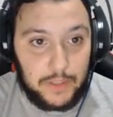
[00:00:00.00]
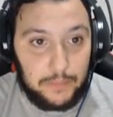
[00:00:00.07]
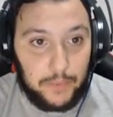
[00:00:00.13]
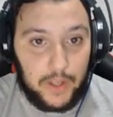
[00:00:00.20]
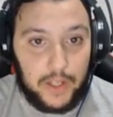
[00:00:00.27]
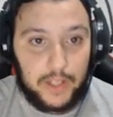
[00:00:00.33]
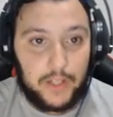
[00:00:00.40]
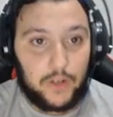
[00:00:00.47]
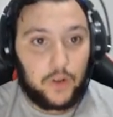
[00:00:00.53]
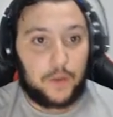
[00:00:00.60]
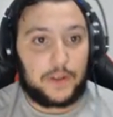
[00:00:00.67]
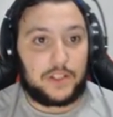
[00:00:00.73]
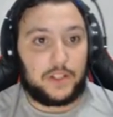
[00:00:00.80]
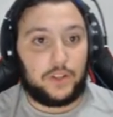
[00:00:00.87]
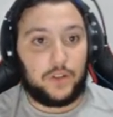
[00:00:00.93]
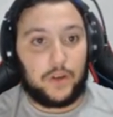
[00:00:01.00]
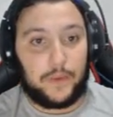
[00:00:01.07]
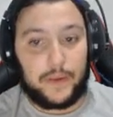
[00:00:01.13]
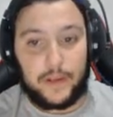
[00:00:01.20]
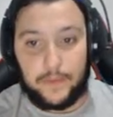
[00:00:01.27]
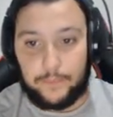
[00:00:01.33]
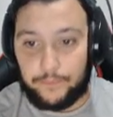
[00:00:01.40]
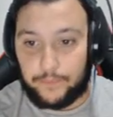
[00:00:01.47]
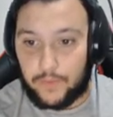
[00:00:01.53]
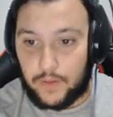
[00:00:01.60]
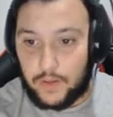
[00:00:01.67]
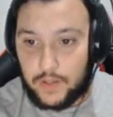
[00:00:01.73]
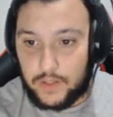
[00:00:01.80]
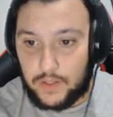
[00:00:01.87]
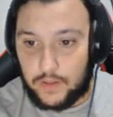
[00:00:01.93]
por aquí lo que va siendo, a ver,
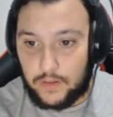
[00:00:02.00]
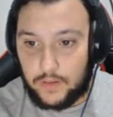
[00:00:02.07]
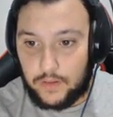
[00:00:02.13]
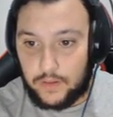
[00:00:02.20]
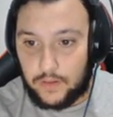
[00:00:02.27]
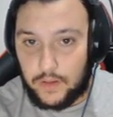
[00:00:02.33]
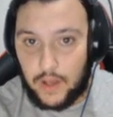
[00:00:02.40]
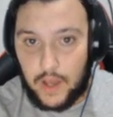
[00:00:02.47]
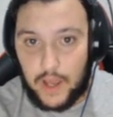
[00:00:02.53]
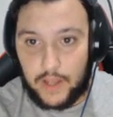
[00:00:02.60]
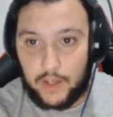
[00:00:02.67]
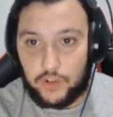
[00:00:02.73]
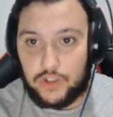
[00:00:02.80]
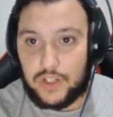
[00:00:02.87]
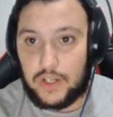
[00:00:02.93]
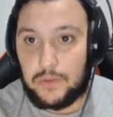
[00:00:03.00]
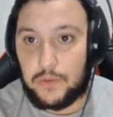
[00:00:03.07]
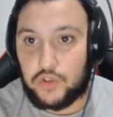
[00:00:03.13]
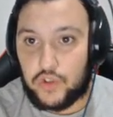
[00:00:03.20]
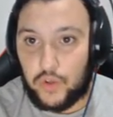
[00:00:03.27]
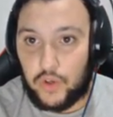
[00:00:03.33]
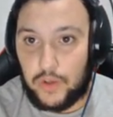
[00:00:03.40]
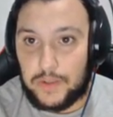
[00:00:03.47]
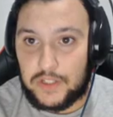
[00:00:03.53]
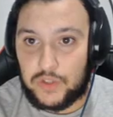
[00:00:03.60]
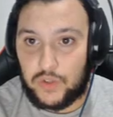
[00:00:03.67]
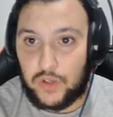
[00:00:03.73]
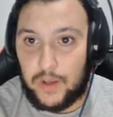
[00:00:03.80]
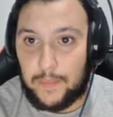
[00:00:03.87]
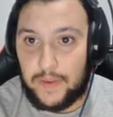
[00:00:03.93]
a ver Ahí conseguimos todo lo que va
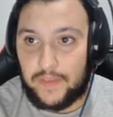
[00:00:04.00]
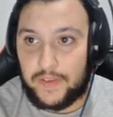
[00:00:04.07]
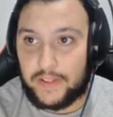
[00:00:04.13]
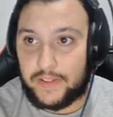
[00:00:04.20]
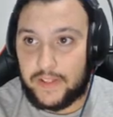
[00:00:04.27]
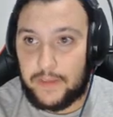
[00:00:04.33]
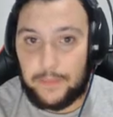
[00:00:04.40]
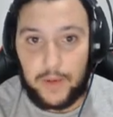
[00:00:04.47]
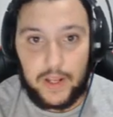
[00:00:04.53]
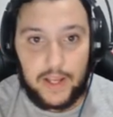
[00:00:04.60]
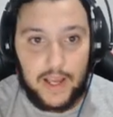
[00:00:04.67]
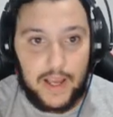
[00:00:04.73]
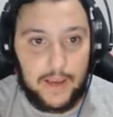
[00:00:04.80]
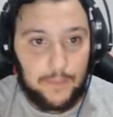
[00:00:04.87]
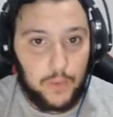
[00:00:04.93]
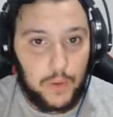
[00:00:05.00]
siendo la maderita por acá, muy